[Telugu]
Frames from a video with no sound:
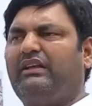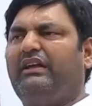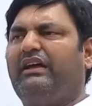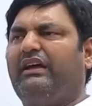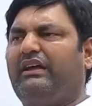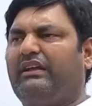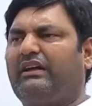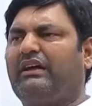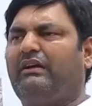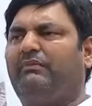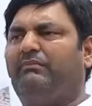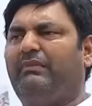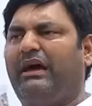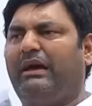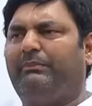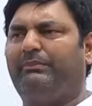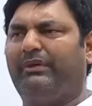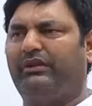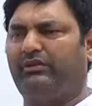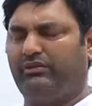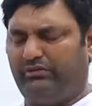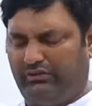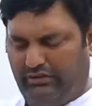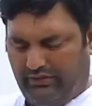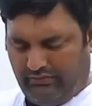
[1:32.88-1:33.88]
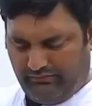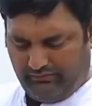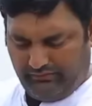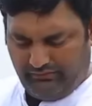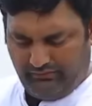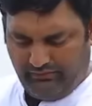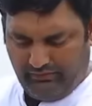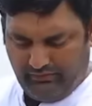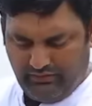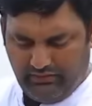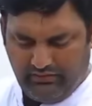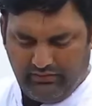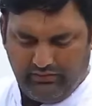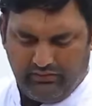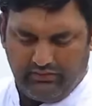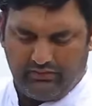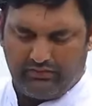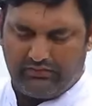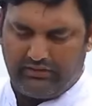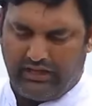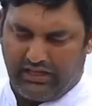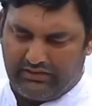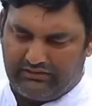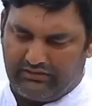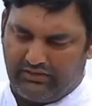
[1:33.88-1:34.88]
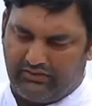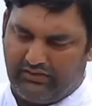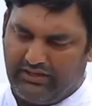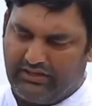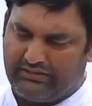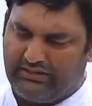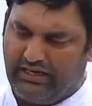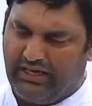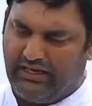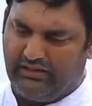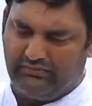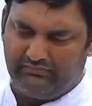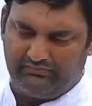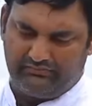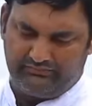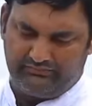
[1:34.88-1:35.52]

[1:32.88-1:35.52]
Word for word: క్లియర్గా మ్యాపింగ్ ఉంది దాని తర్వాత